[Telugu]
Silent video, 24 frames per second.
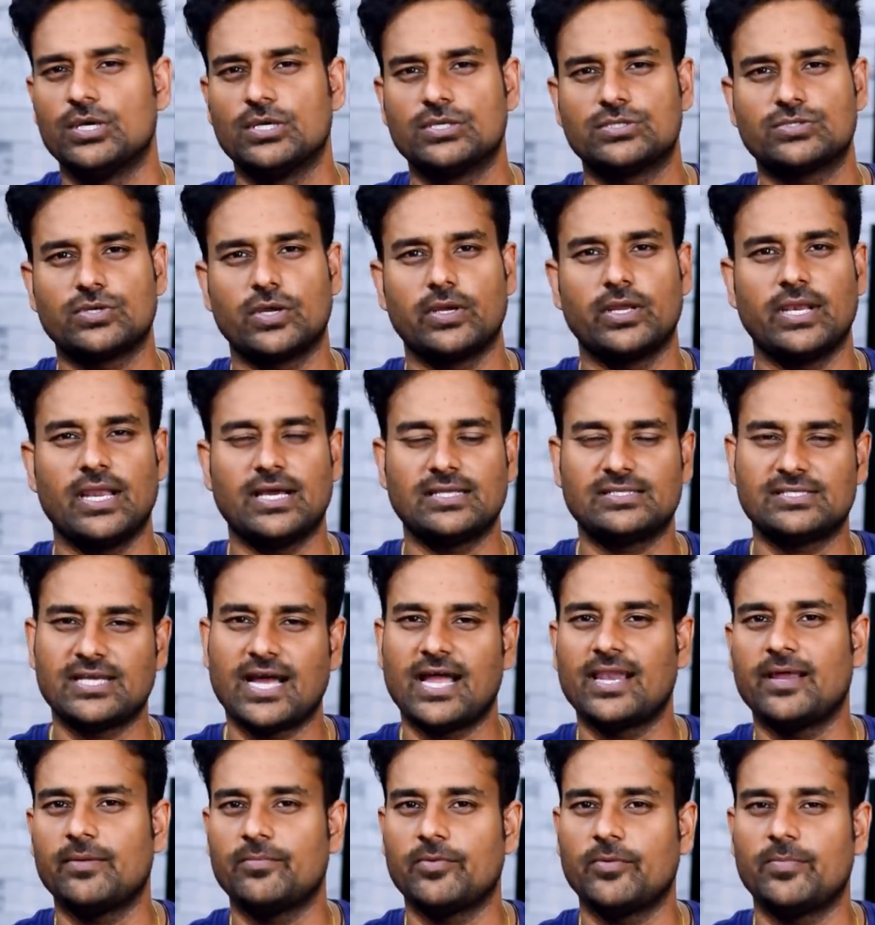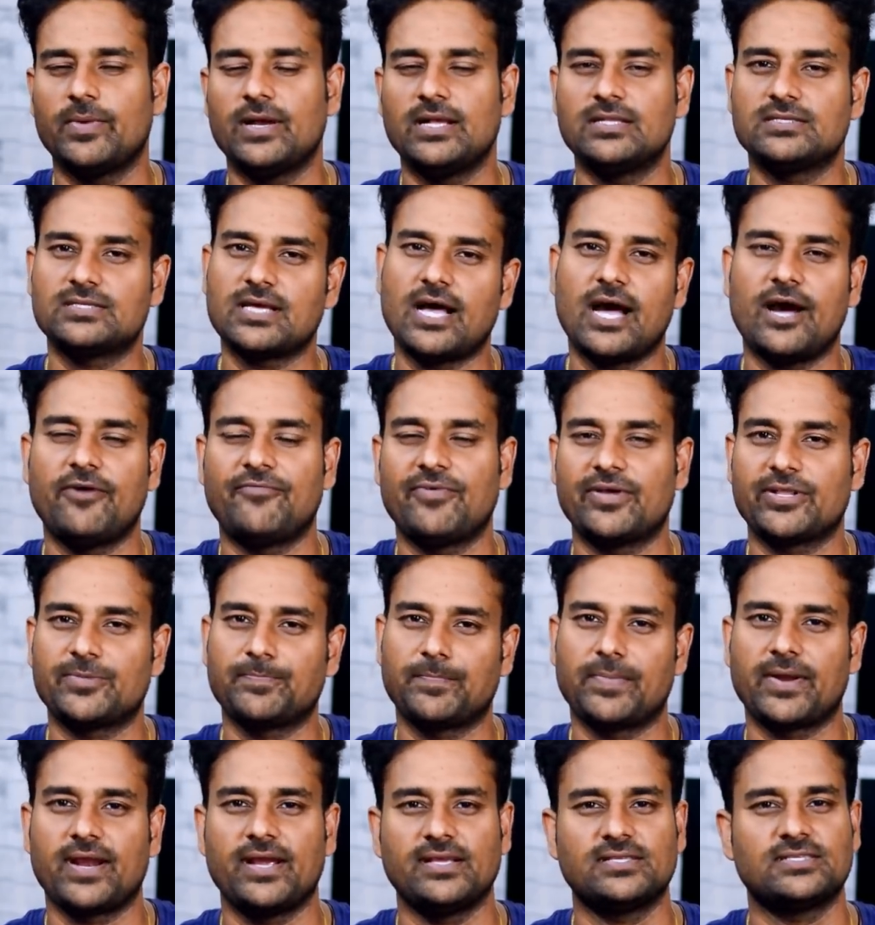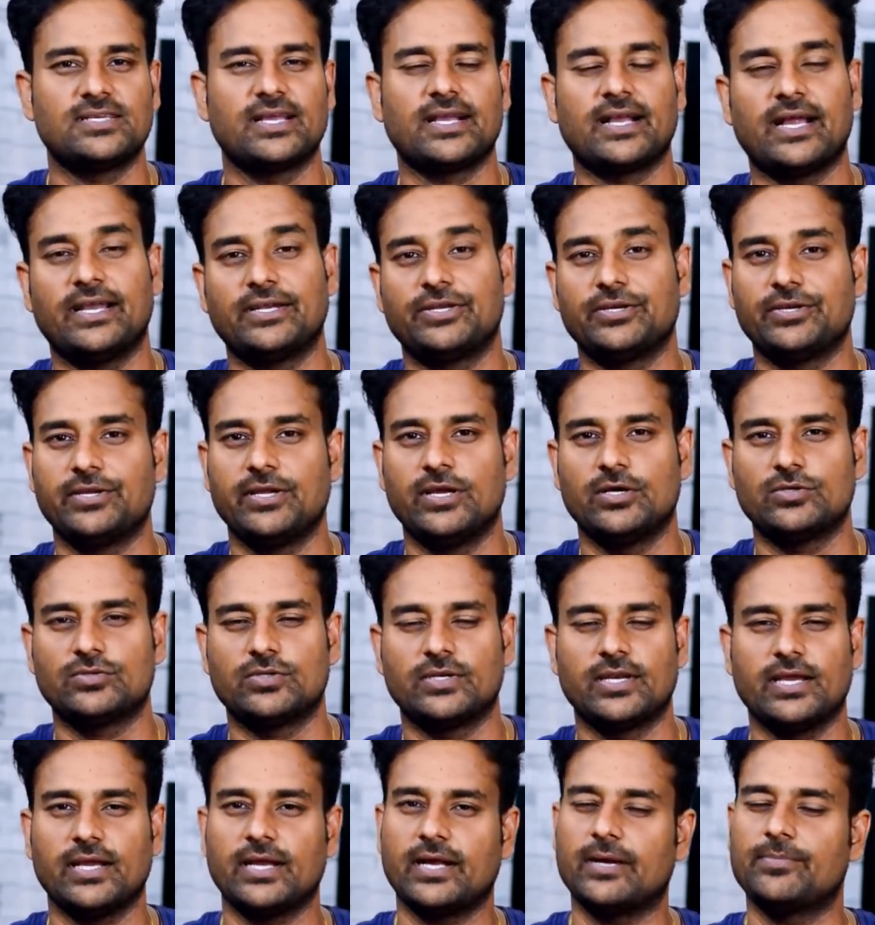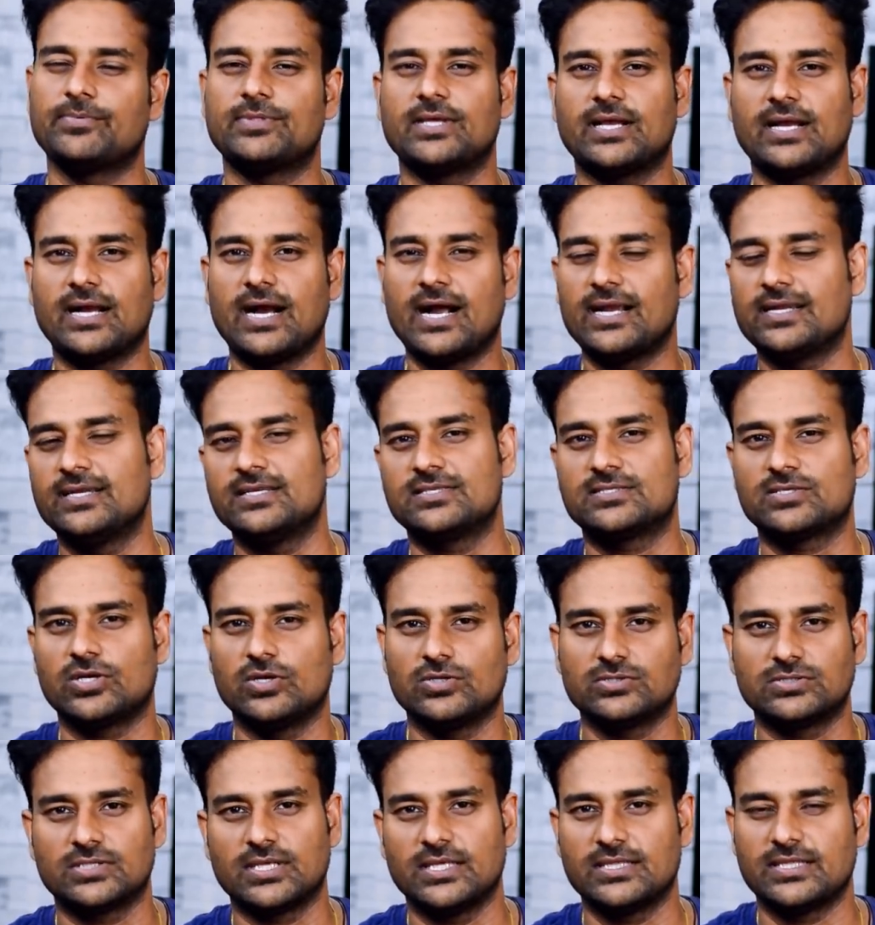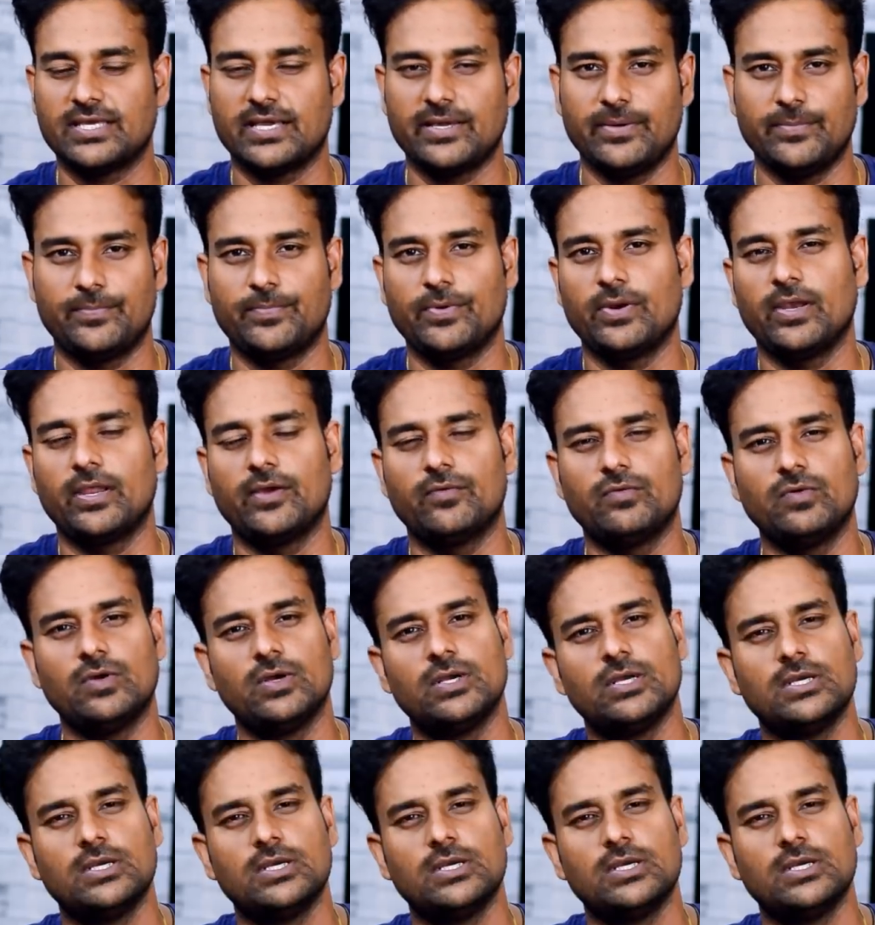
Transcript: సో ఇలా చాలా మొబైల్స్ ఆఫర్స్ ప్రైస్నే కంటిన్యూ అవుతున్నాయి కాకపోతే కార్డ్ డిస్కౌంట్స్ అయితే ఇప్పుడు లేవు